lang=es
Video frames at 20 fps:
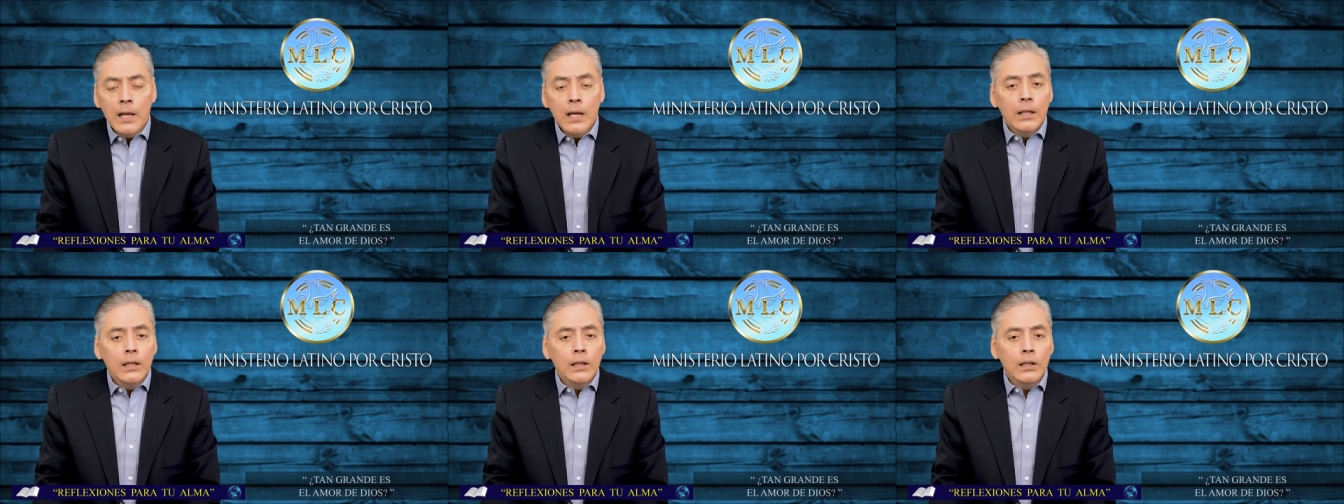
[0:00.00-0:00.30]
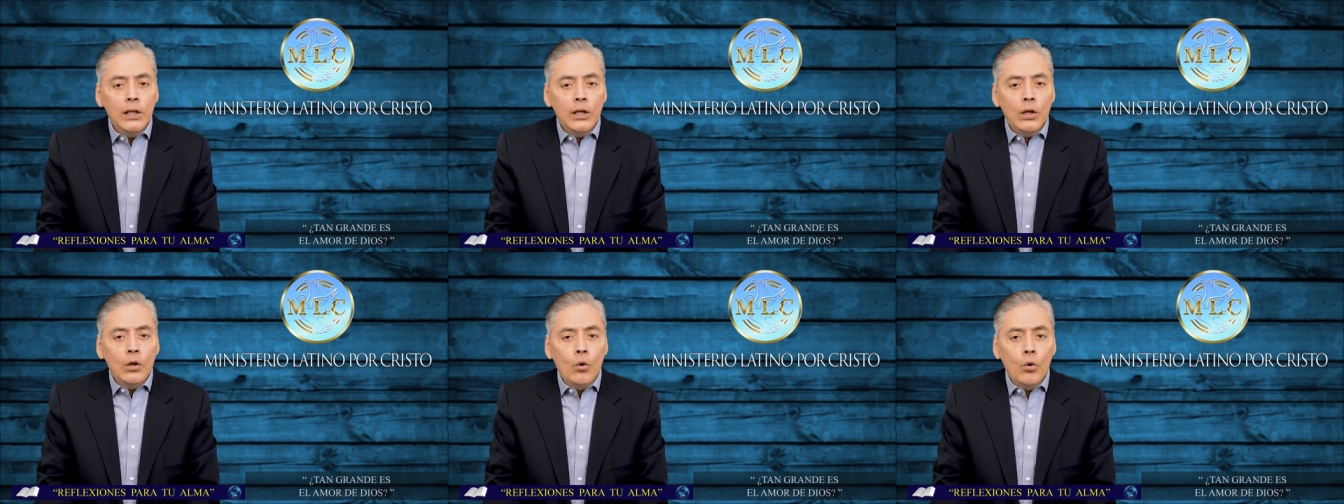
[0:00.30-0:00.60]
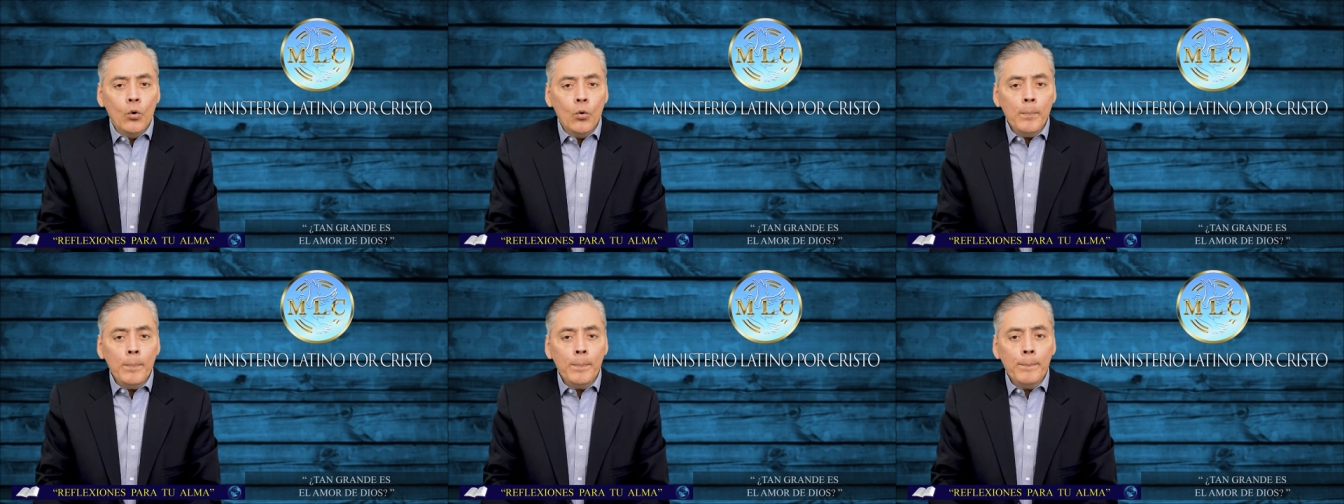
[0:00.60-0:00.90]

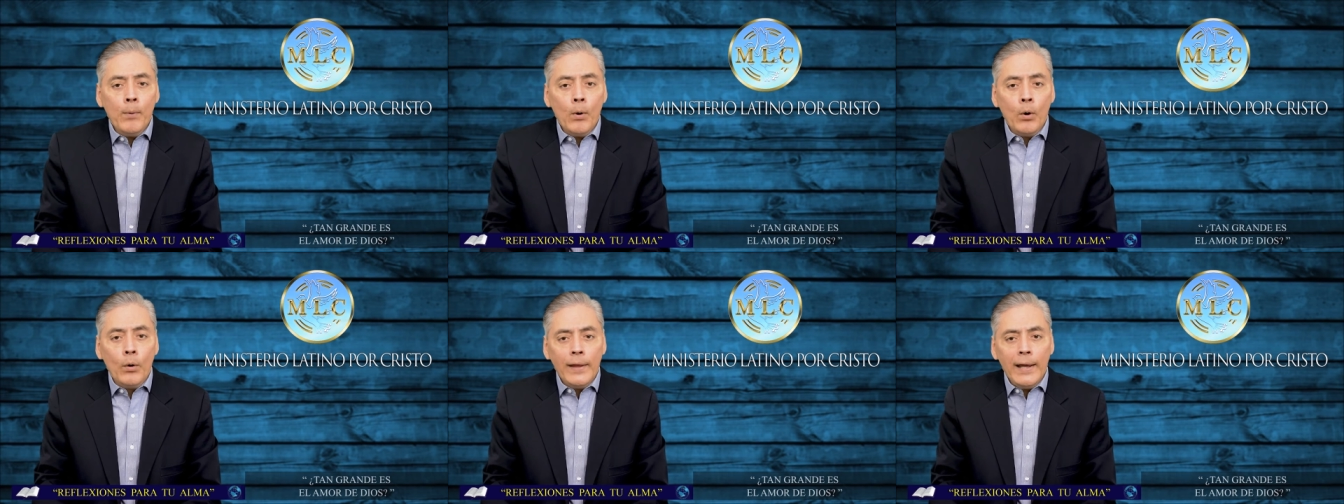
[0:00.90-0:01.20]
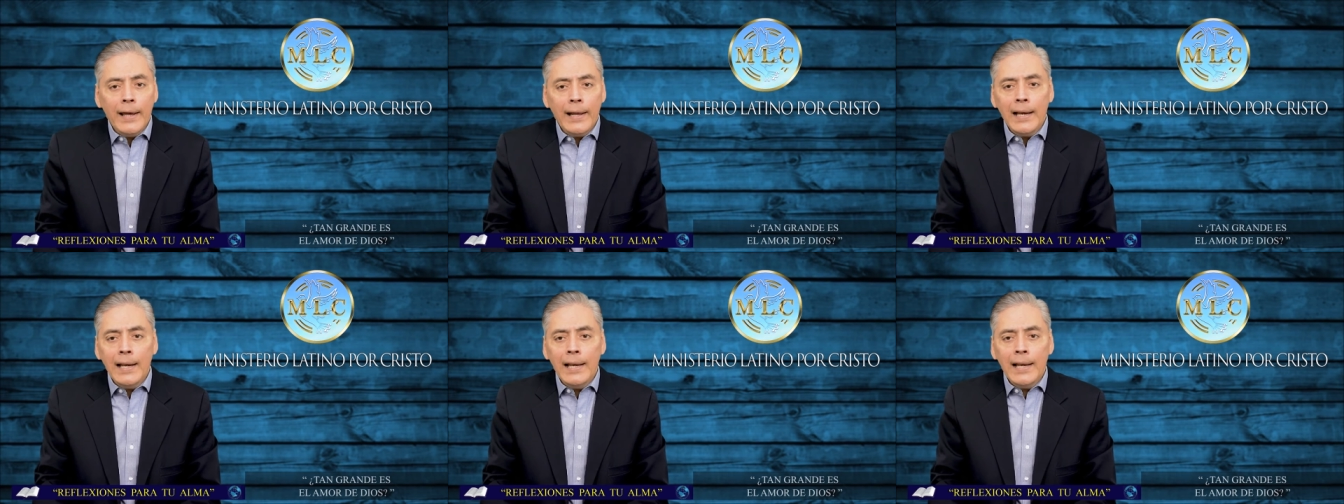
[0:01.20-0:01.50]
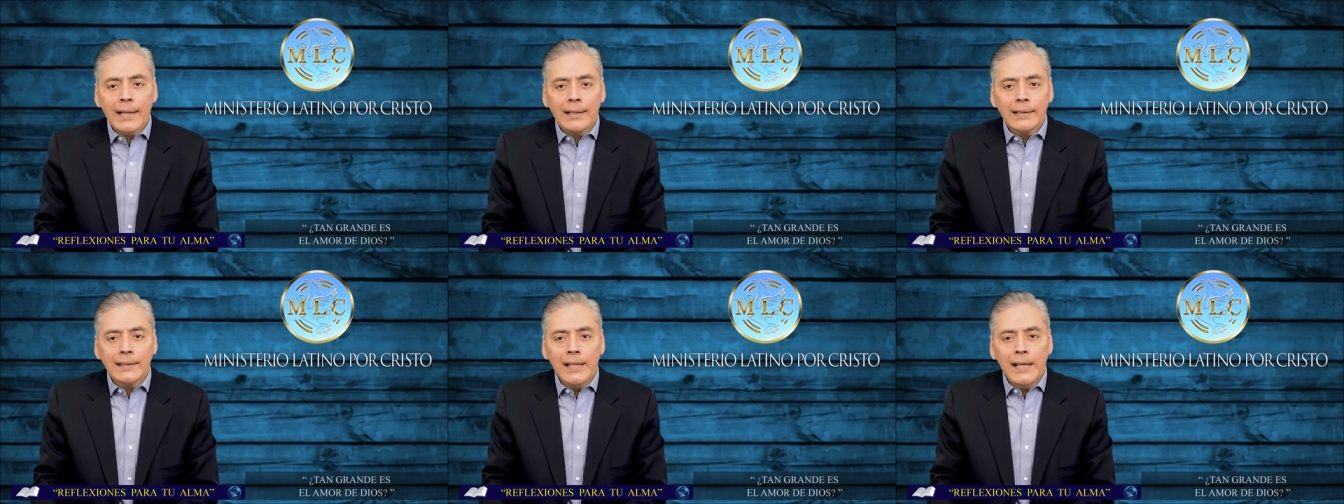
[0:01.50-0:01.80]
Ningún poder en
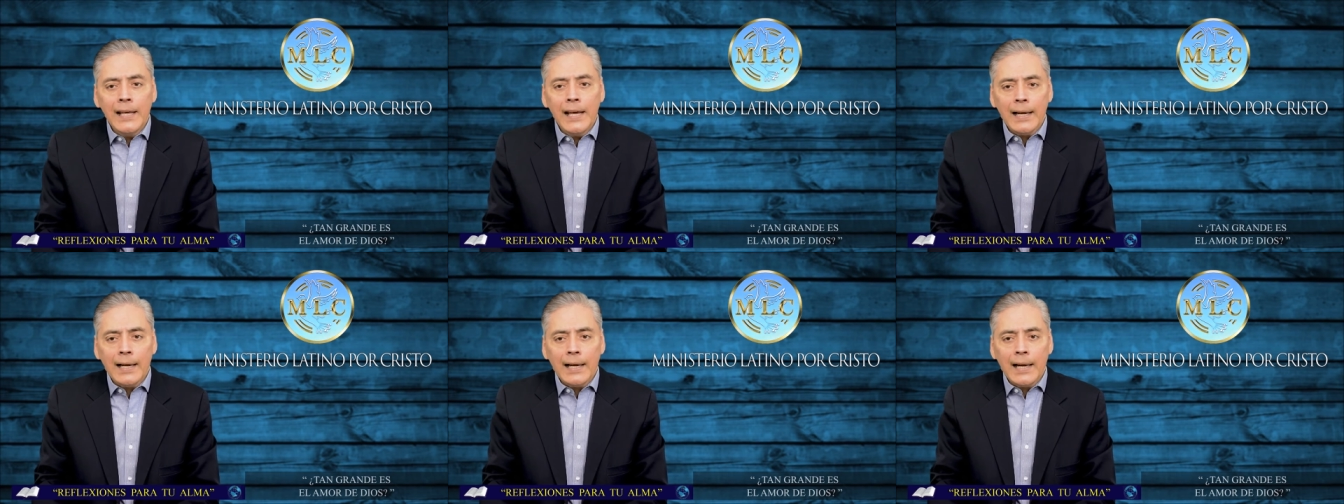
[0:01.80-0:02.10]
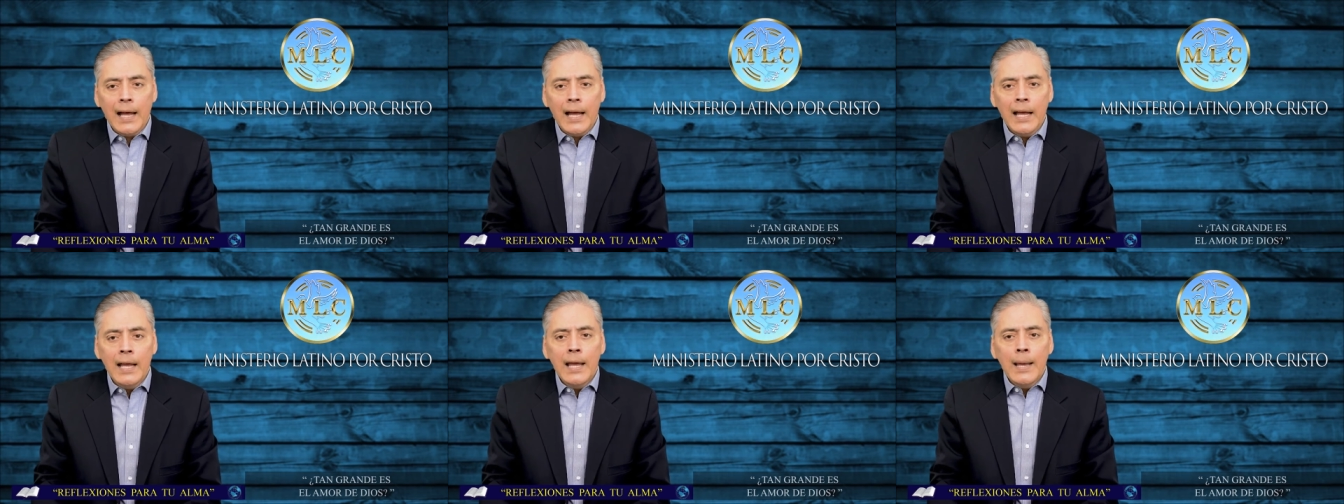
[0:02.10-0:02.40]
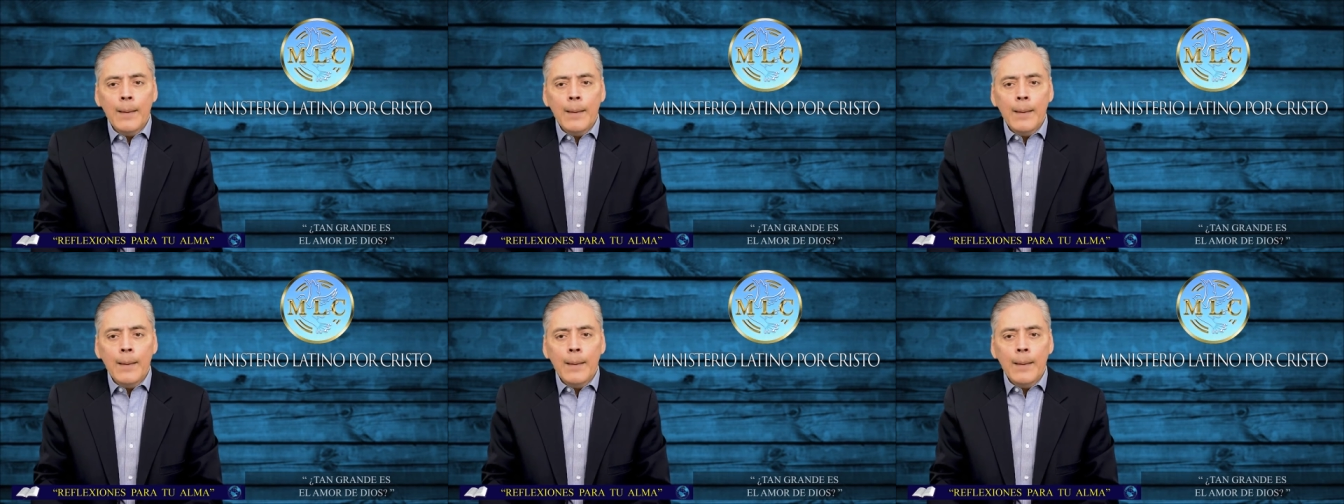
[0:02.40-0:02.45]
la tierra